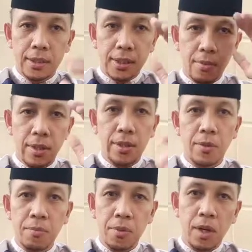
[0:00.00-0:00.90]

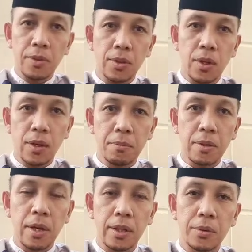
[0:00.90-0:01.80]
Assalamualaikum warahmatullahi
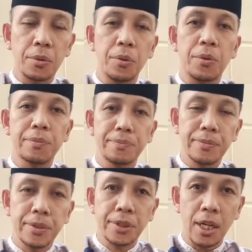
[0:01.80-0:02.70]
wabarakatuh
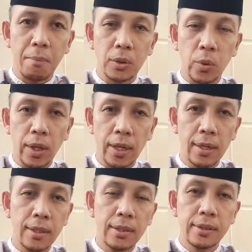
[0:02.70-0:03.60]
Sahabat
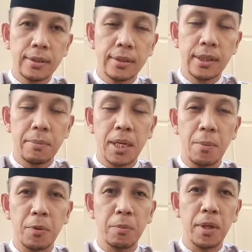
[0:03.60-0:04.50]
WA
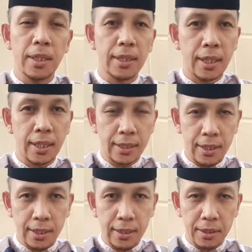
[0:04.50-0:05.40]
dimanapun berada
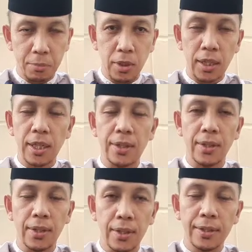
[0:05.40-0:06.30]
yang dimuliakan
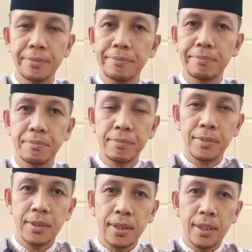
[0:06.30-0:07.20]
Allah
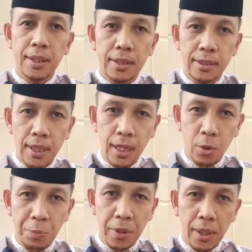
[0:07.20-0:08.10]

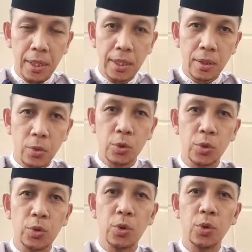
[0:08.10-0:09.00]
Jangan lupa
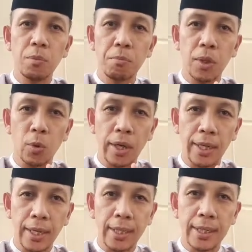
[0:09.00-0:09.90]
untuk
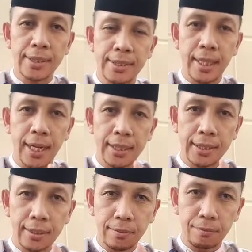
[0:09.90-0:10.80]
menunaikan zakat
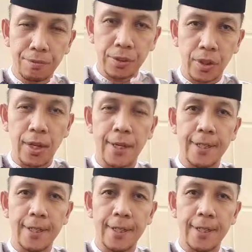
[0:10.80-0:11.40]
fitrah